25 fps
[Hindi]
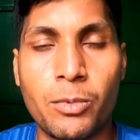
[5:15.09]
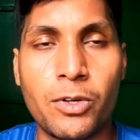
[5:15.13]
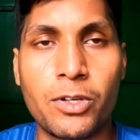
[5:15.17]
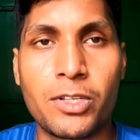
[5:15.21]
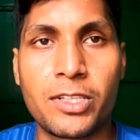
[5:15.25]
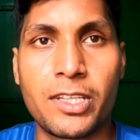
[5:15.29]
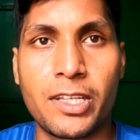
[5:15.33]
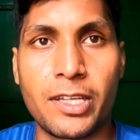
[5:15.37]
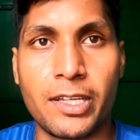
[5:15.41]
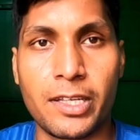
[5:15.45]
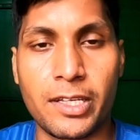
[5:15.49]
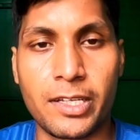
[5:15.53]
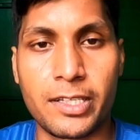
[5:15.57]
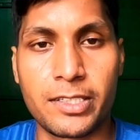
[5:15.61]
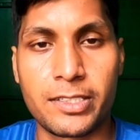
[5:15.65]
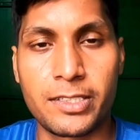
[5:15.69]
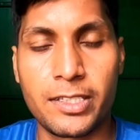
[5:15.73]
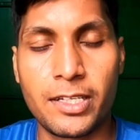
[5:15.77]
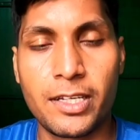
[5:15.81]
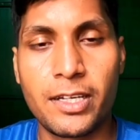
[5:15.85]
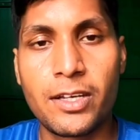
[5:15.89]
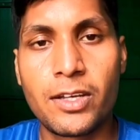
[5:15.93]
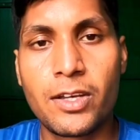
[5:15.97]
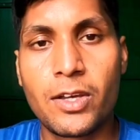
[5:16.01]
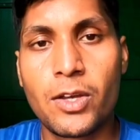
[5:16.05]
पूरी तरीके
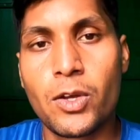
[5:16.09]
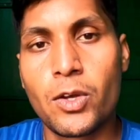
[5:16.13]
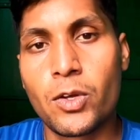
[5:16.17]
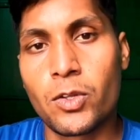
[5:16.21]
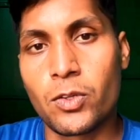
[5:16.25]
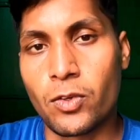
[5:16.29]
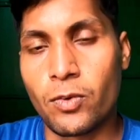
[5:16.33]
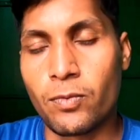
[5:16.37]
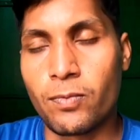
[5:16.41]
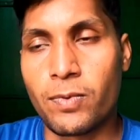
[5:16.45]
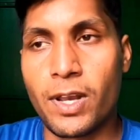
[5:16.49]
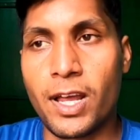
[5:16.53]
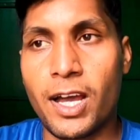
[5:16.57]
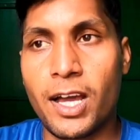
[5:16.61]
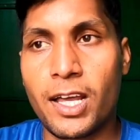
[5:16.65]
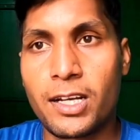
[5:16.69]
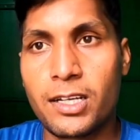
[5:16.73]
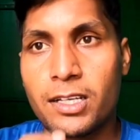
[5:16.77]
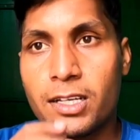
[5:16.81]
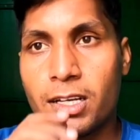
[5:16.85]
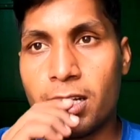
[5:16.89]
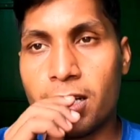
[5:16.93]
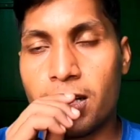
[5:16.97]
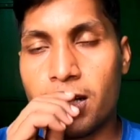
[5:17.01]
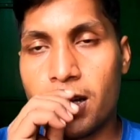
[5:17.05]
से तो
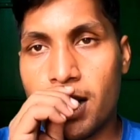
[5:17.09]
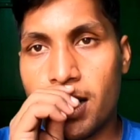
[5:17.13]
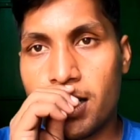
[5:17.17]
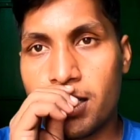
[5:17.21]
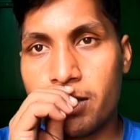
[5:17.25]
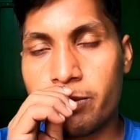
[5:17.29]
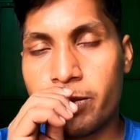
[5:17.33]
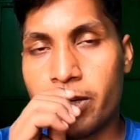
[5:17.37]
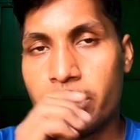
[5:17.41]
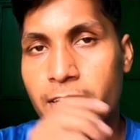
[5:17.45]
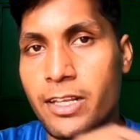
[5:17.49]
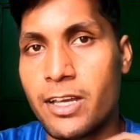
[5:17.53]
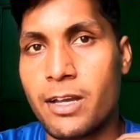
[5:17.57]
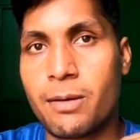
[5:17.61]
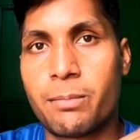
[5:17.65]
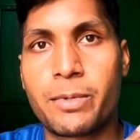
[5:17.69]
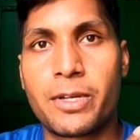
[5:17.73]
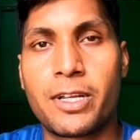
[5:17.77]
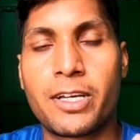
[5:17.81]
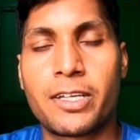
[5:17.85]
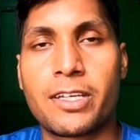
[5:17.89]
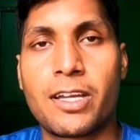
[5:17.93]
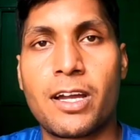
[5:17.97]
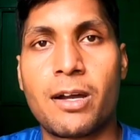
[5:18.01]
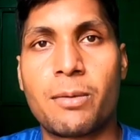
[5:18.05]
फिलहाल कल रात मैंने
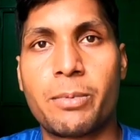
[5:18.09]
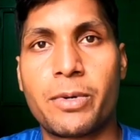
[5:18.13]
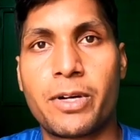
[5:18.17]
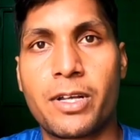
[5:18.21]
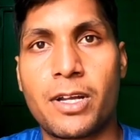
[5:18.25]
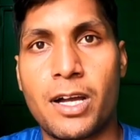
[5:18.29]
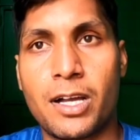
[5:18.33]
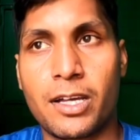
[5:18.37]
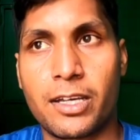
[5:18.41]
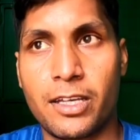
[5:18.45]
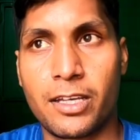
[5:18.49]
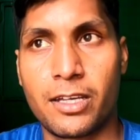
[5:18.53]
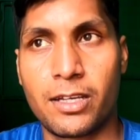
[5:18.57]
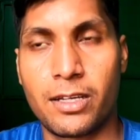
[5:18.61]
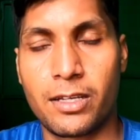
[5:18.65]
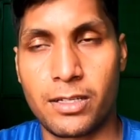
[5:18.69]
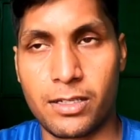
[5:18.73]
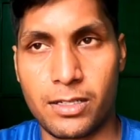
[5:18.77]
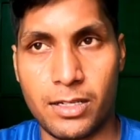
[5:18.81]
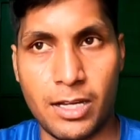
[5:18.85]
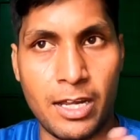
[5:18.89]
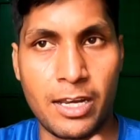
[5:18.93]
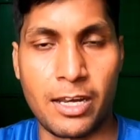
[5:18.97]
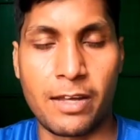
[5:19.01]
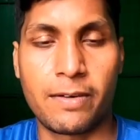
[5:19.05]
अपना यहाँ पर आके
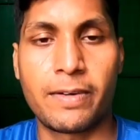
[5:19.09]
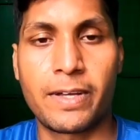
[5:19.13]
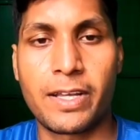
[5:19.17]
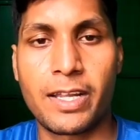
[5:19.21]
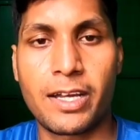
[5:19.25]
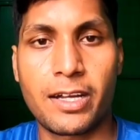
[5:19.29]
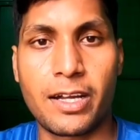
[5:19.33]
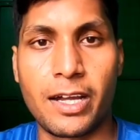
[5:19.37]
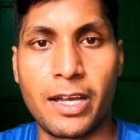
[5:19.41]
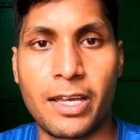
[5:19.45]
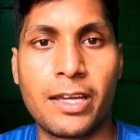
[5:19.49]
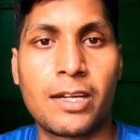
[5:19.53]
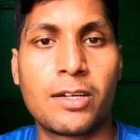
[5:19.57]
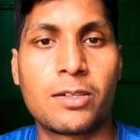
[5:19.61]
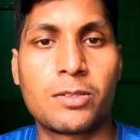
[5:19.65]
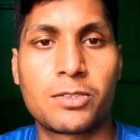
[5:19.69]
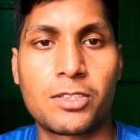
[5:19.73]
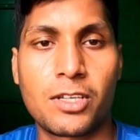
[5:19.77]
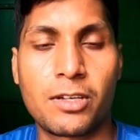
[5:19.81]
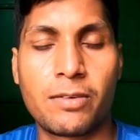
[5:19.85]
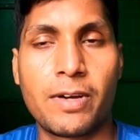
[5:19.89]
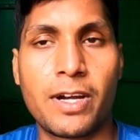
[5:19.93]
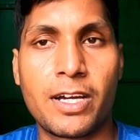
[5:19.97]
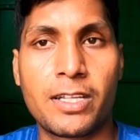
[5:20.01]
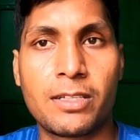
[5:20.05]
खाना वाना खाया
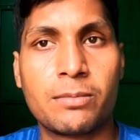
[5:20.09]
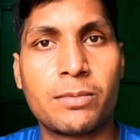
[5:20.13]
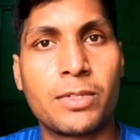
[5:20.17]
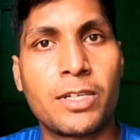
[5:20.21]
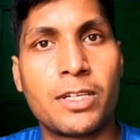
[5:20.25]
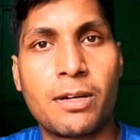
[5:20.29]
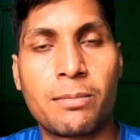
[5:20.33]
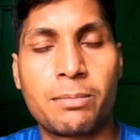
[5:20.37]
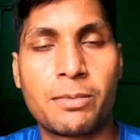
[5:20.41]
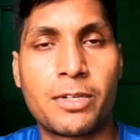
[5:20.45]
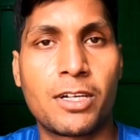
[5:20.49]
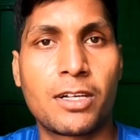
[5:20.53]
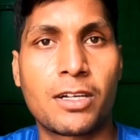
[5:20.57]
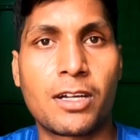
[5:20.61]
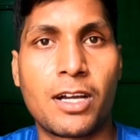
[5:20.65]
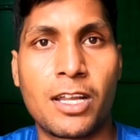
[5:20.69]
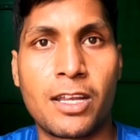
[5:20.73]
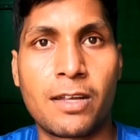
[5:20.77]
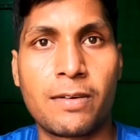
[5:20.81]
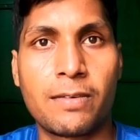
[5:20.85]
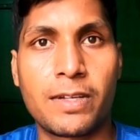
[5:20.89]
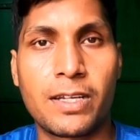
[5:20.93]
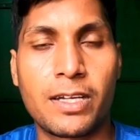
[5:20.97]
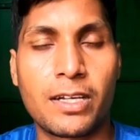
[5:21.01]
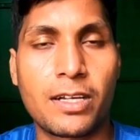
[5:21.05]
उसके बाद में अपना
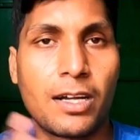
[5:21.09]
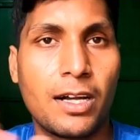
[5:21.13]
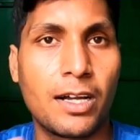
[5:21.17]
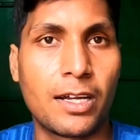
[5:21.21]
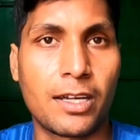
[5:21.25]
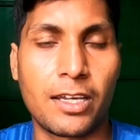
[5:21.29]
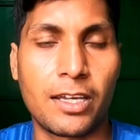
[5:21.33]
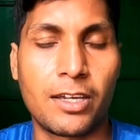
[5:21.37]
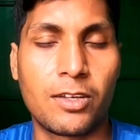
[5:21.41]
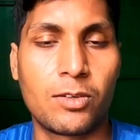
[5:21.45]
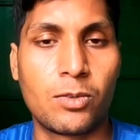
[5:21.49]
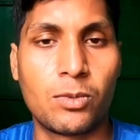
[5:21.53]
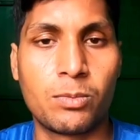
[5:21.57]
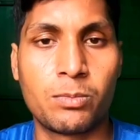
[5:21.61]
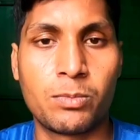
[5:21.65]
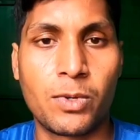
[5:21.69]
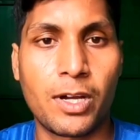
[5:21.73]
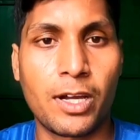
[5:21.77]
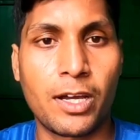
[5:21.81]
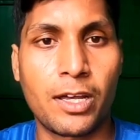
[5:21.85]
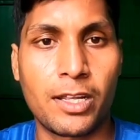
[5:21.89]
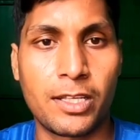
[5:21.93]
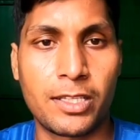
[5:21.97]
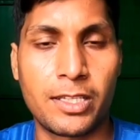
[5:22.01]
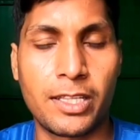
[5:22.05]
खाना वाना खा के रूम
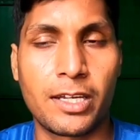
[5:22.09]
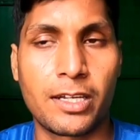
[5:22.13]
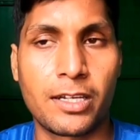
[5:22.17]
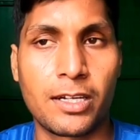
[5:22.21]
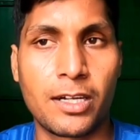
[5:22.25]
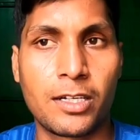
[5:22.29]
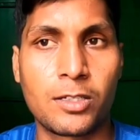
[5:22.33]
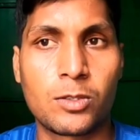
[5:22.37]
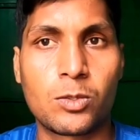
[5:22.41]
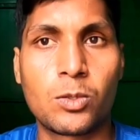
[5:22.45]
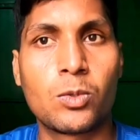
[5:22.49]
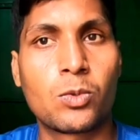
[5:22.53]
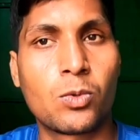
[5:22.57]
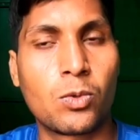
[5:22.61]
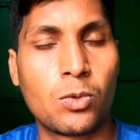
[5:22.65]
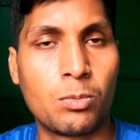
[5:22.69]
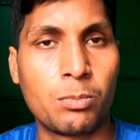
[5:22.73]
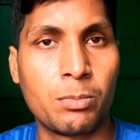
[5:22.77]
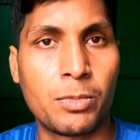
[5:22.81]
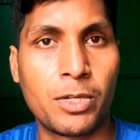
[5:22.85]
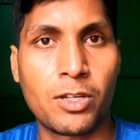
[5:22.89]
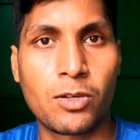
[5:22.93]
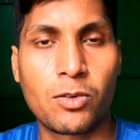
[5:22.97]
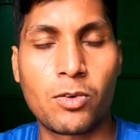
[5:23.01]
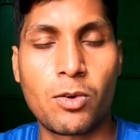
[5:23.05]
वगैरह देखा तो
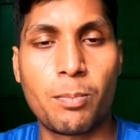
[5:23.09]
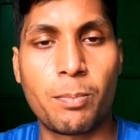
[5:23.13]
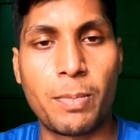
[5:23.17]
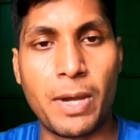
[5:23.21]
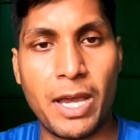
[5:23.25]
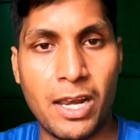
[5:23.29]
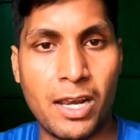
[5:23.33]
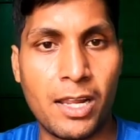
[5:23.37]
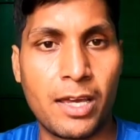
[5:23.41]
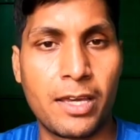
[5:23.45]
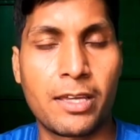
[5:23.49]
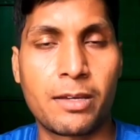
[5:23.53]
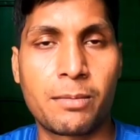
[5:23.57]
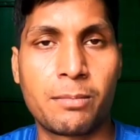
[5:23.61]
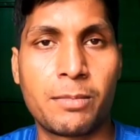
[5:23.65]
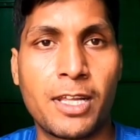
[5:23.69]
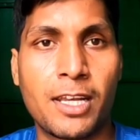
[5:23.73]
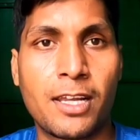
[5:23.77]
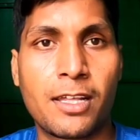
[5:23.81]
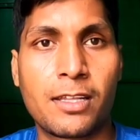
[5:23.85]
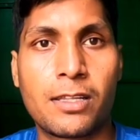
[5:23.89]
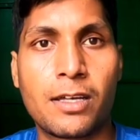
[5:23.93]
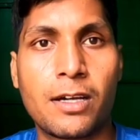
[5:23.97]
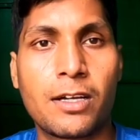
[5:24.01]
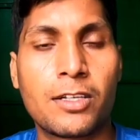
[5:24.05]
रूम मेरे को पहला एक
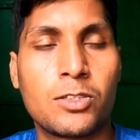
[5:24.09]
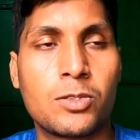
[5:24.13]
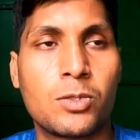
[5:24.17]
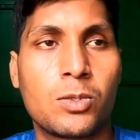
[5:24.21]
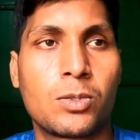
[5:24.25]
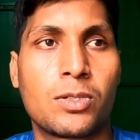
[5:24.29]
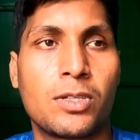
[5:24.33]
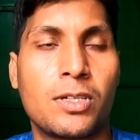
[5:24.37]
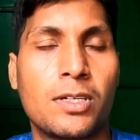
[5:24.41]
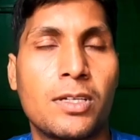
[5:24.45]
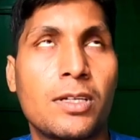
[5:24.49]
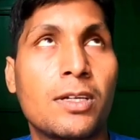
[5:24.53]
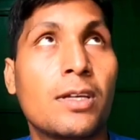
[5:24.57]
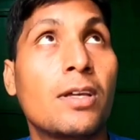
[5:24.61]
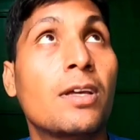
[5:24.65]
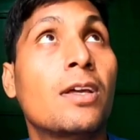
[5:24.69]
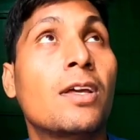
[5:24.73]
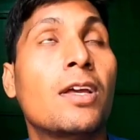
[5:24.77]
मिला था जो कि